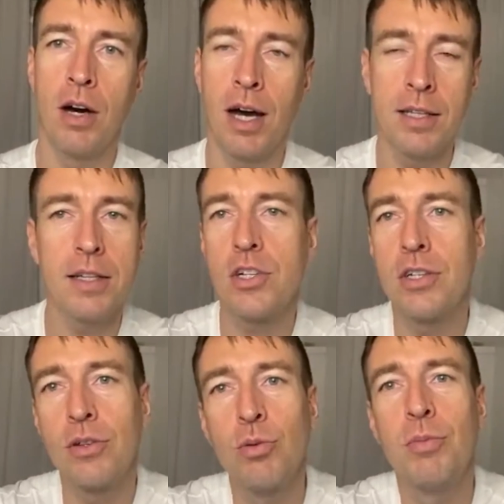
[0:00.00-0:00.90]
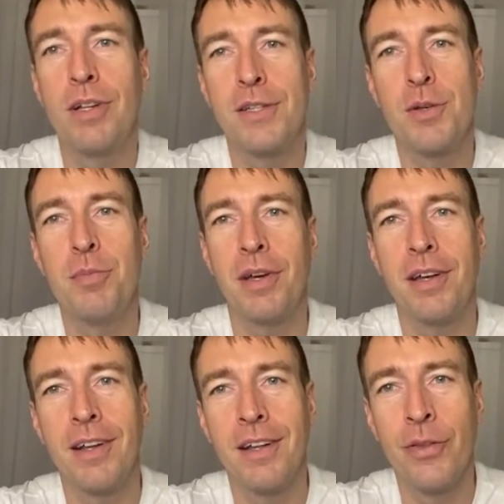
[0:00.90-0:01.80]
Она даже не думала о
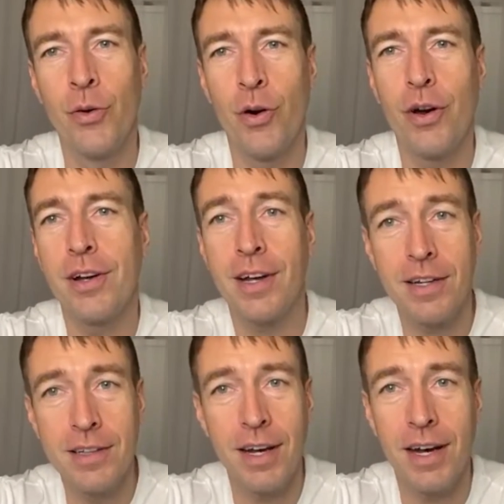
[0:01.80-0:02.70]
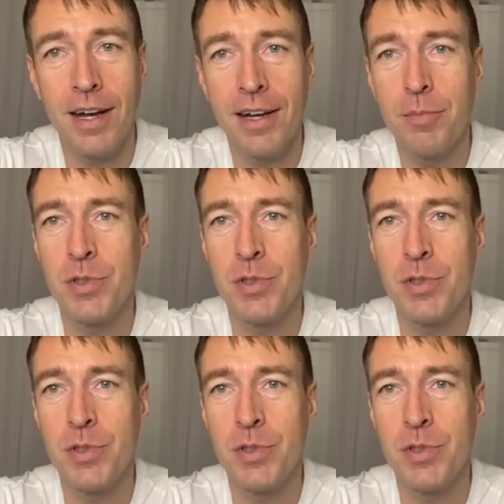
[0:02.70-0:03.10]
тебе. Но когда